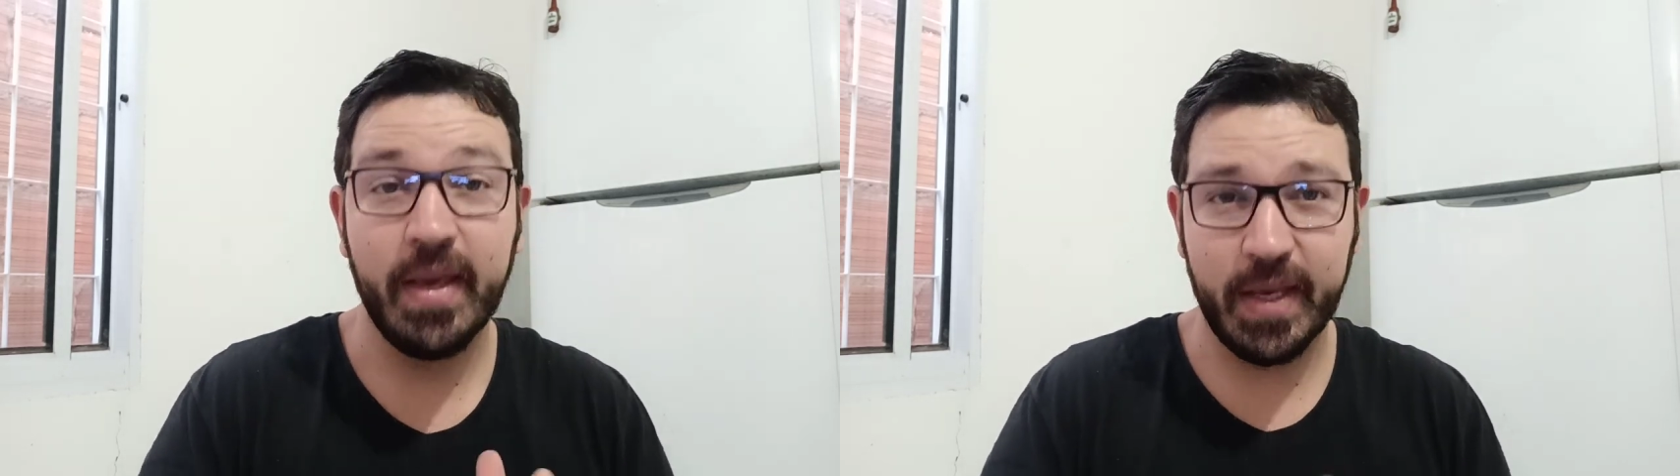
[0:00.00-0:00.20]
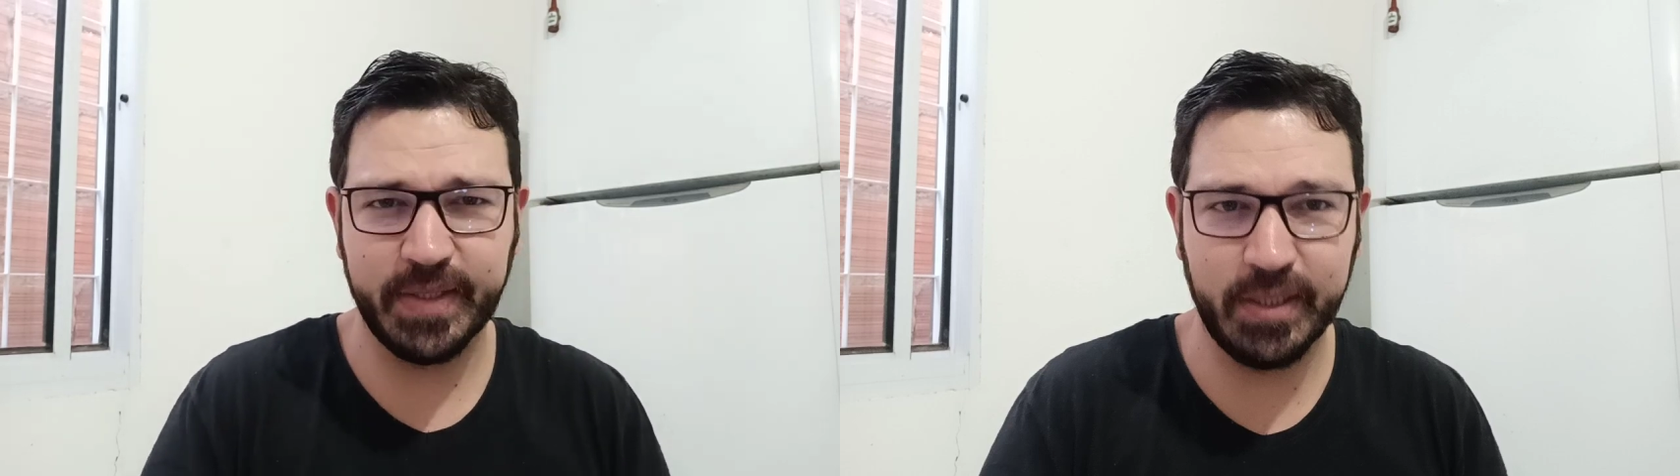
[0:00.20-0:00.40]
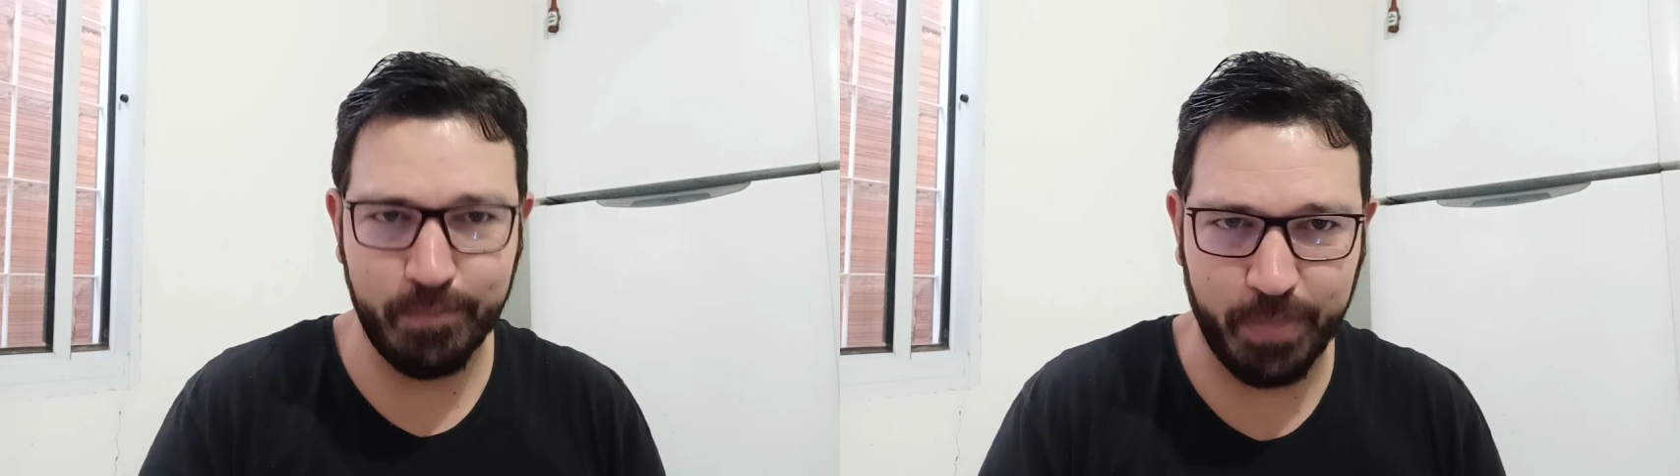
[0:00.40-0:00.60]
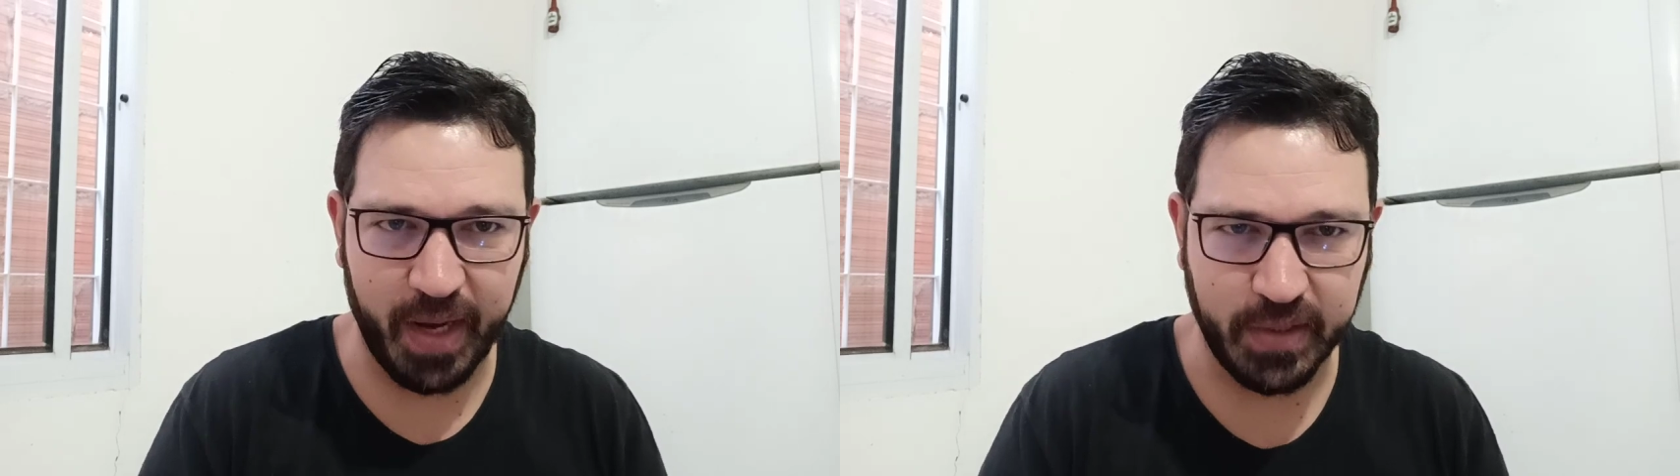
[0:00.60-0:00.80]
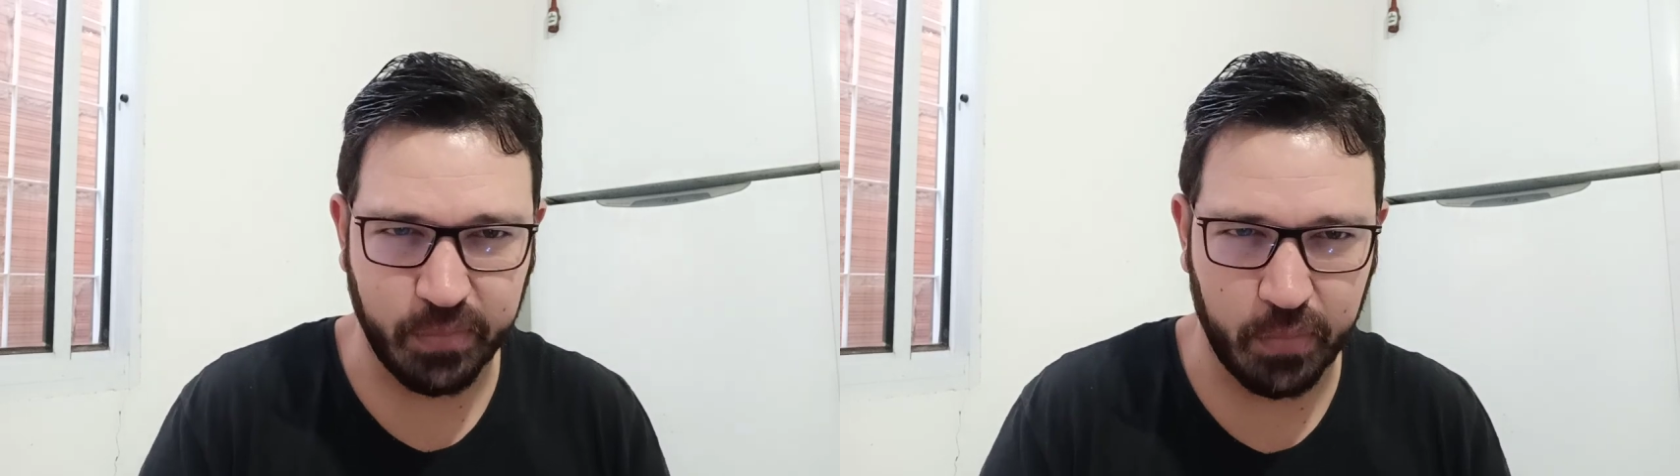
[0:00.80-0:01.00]
esse
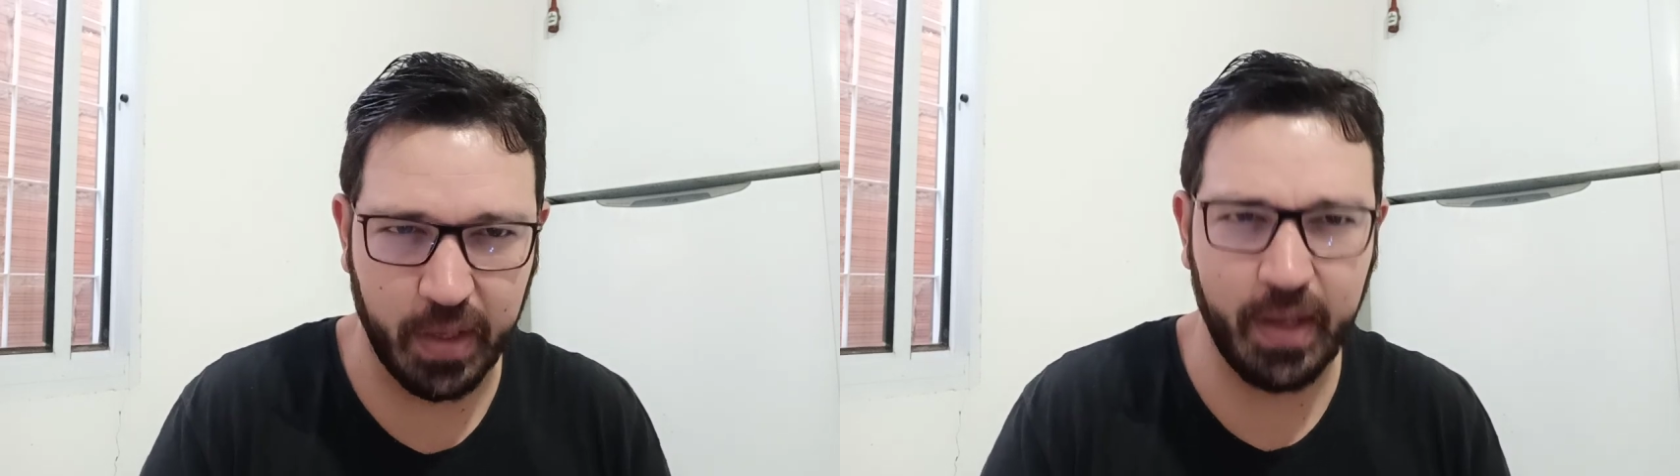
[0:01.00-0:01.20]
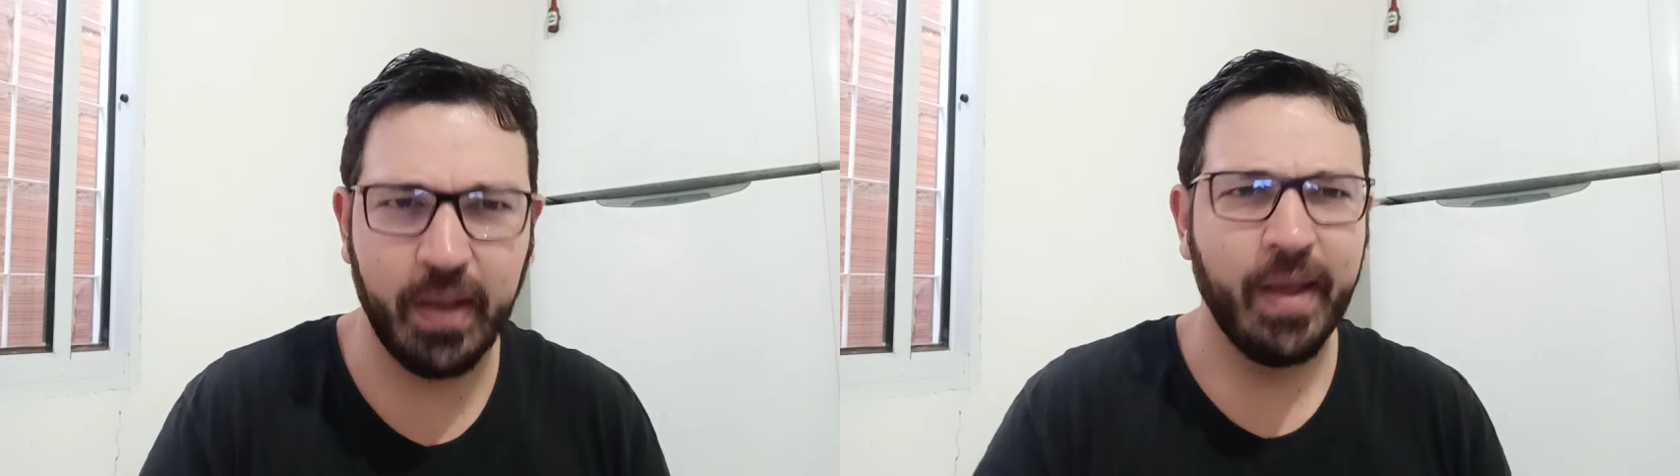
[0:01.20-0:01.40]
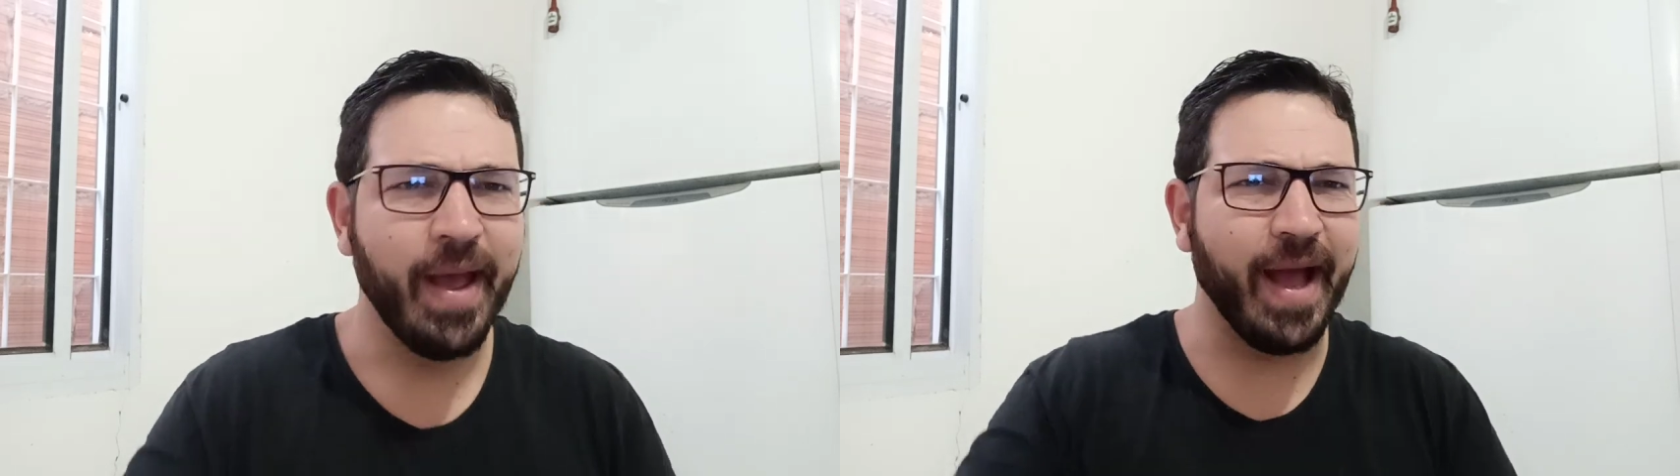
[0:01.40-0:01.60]
empréstimo, né?